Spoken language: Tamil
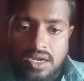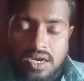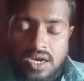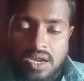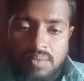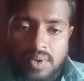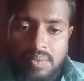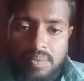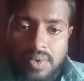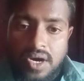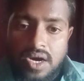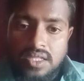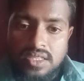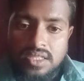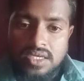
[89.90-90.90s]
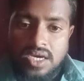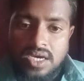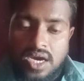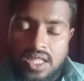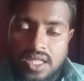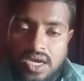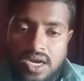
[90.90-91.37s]
நம்ம பார்த்து
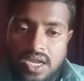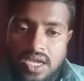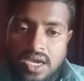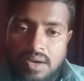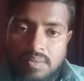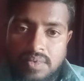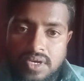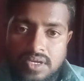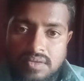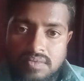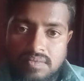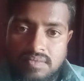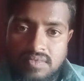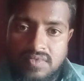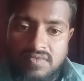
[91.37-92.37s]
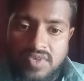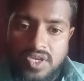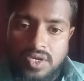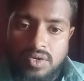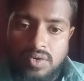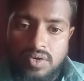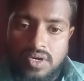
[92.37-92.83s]
அதை அடையாமல்
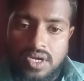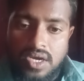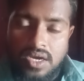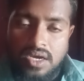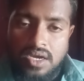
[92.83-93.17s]
விட்டுட்டோன்னா